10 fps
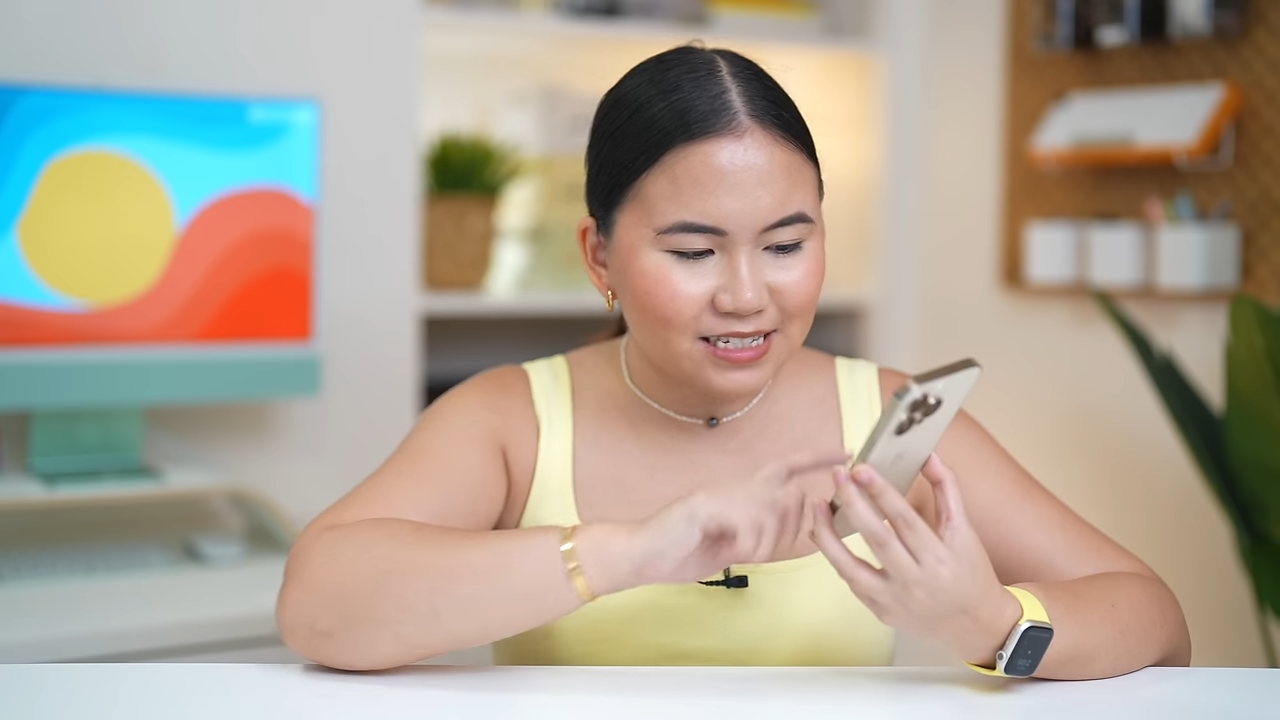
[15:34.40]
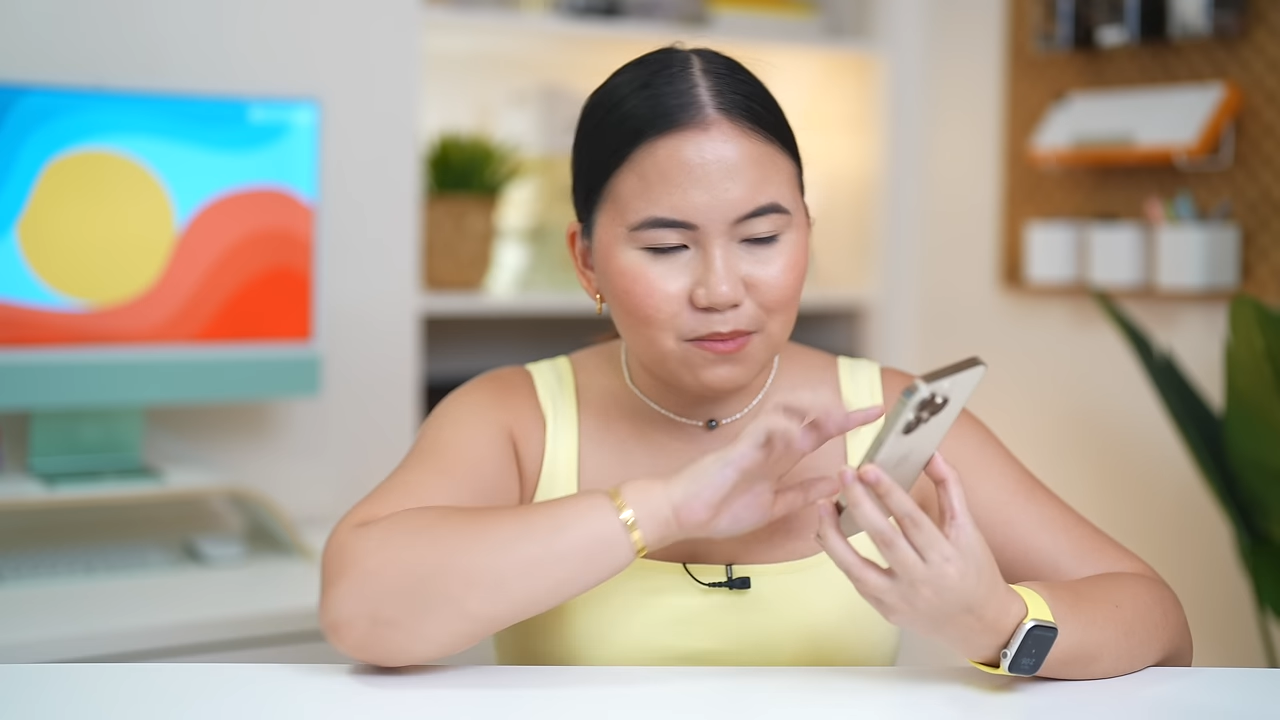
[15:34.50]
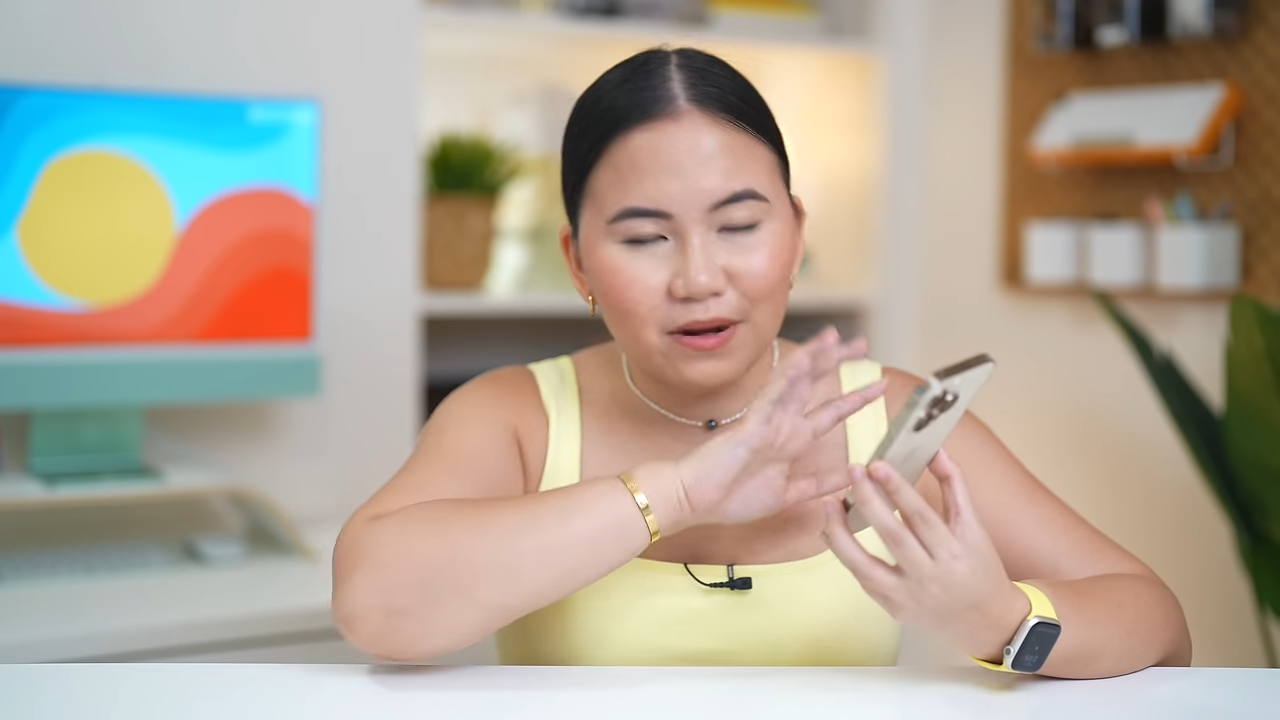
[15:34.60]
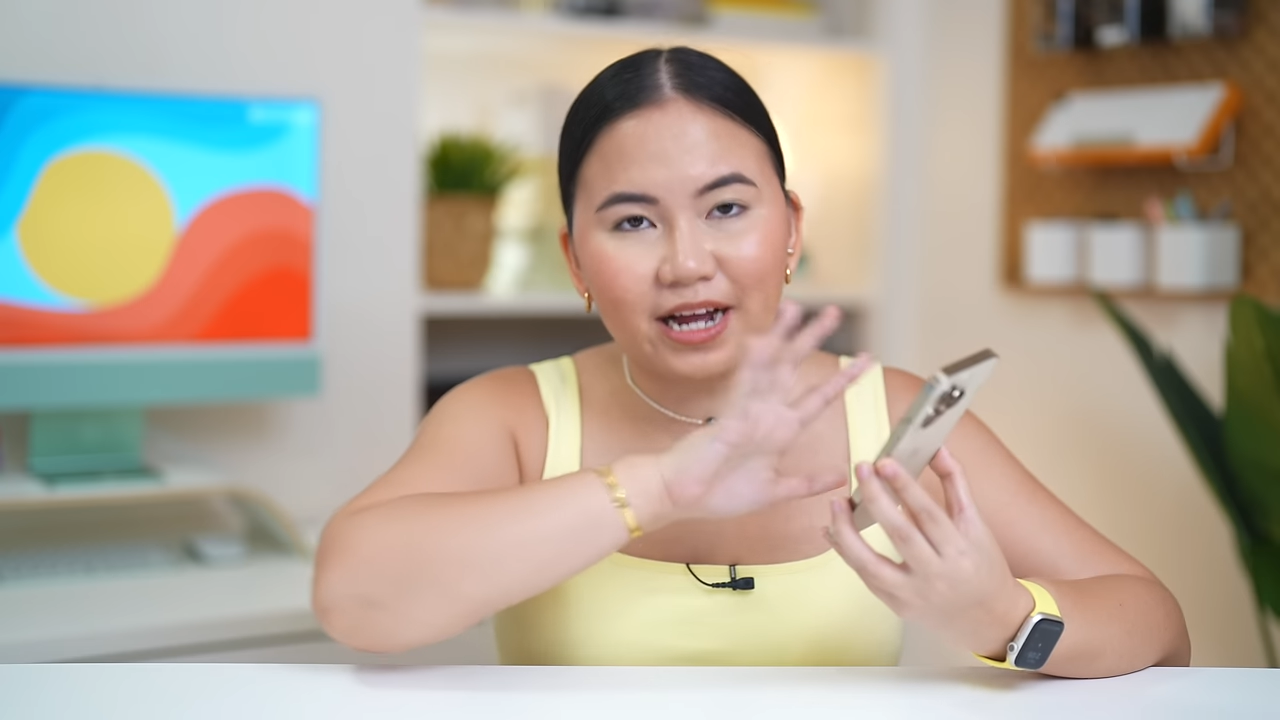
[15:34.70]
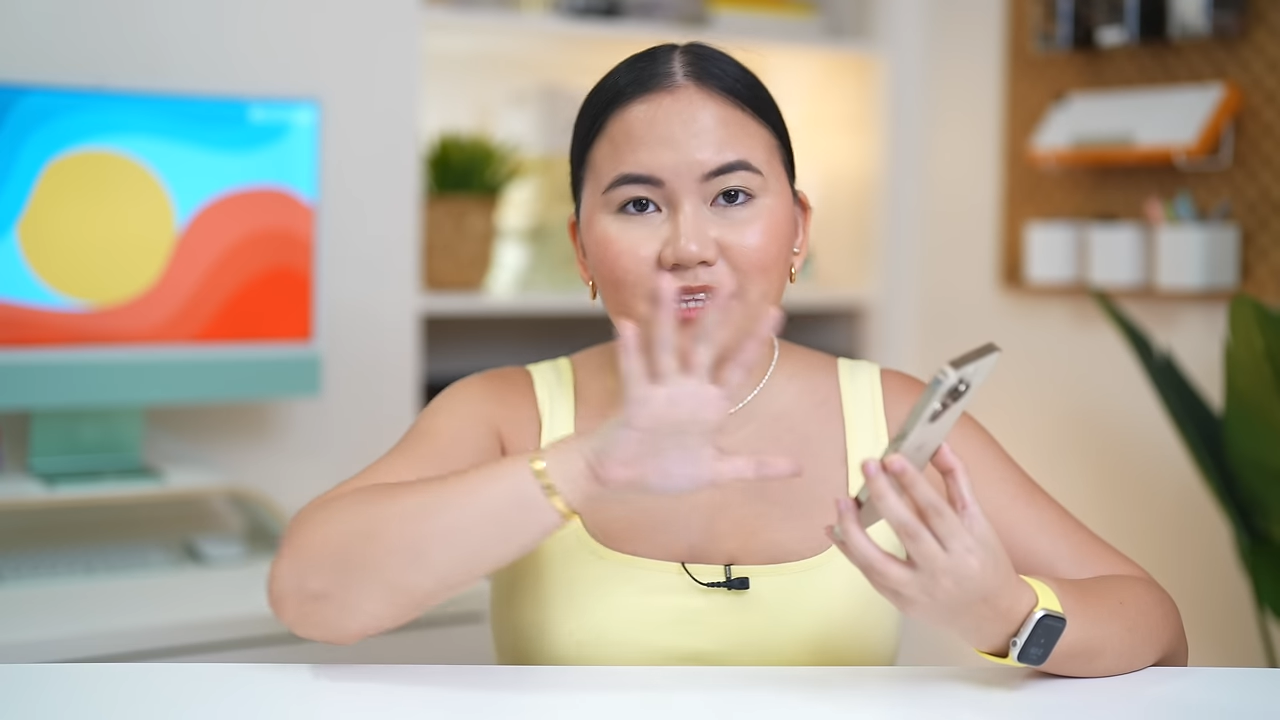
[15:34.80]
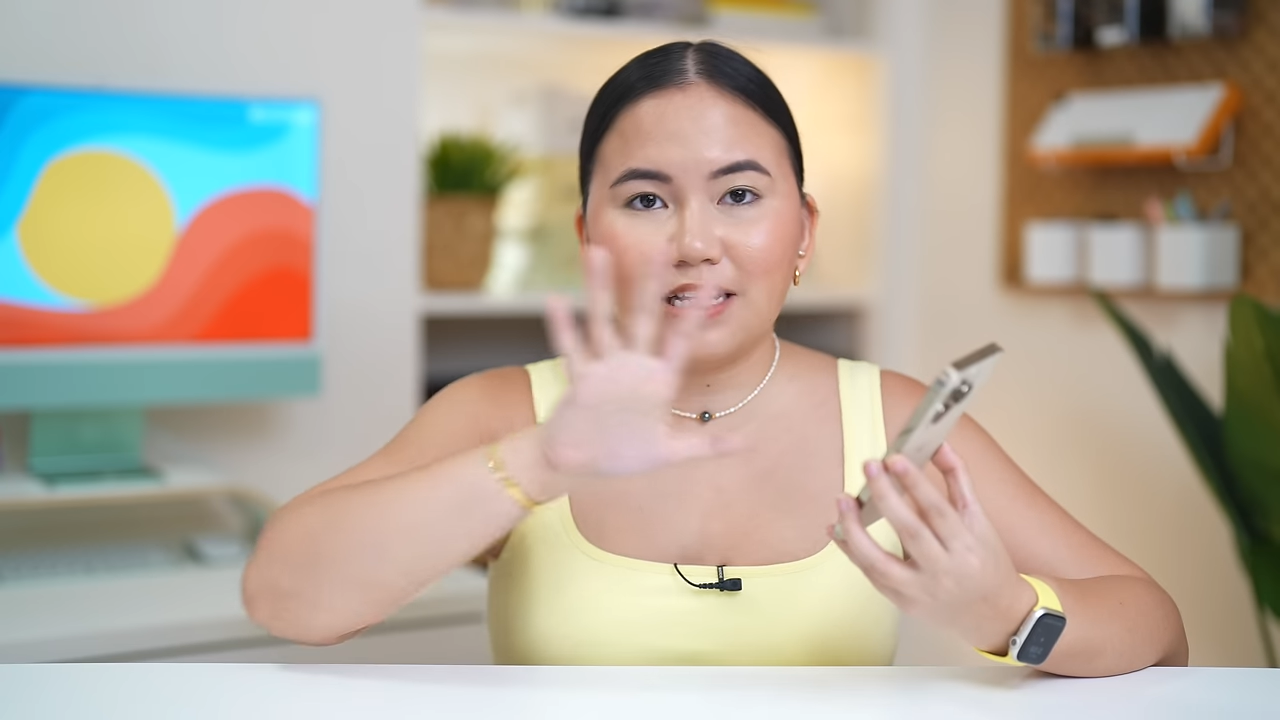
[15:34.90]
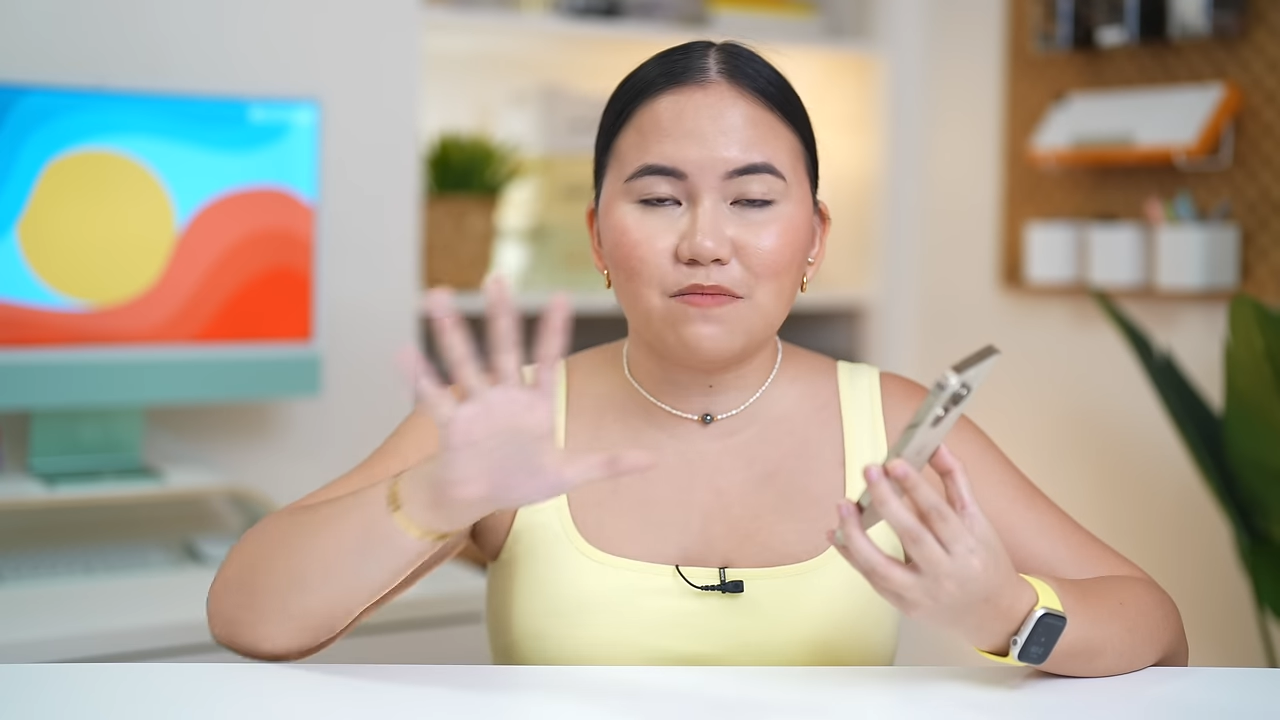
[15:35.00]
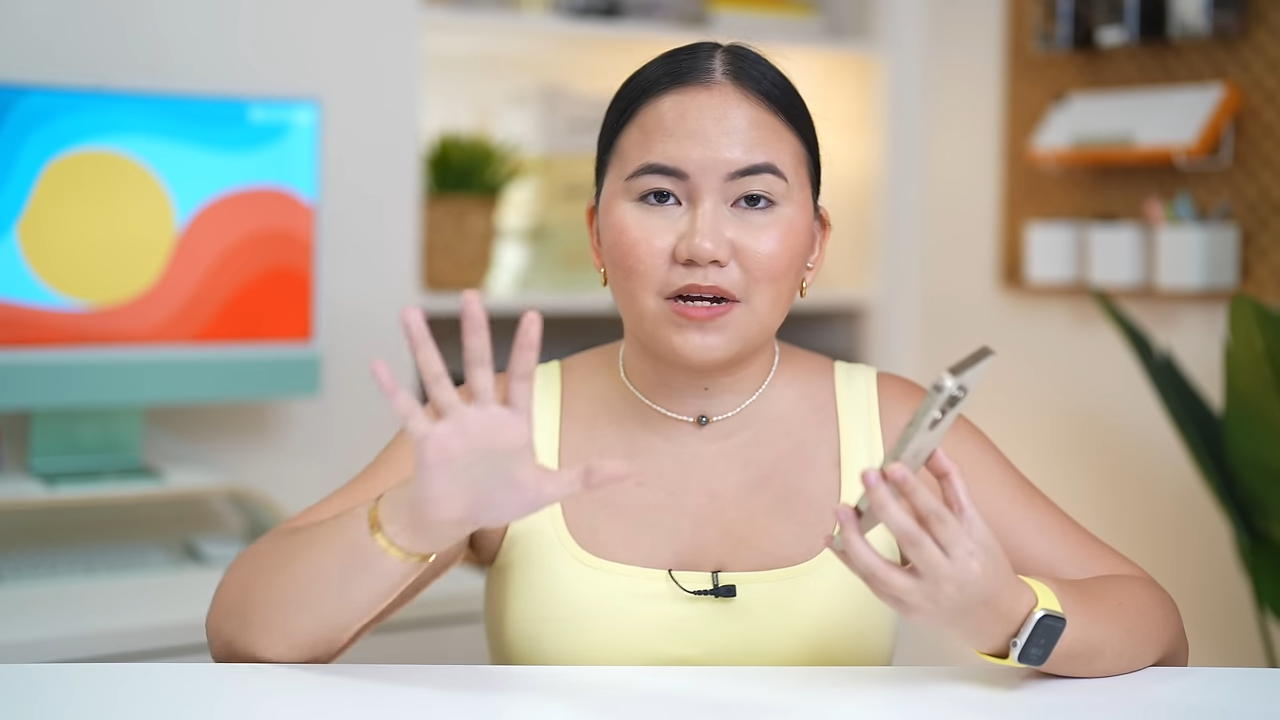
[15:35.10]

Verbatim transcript: Sa mga hindi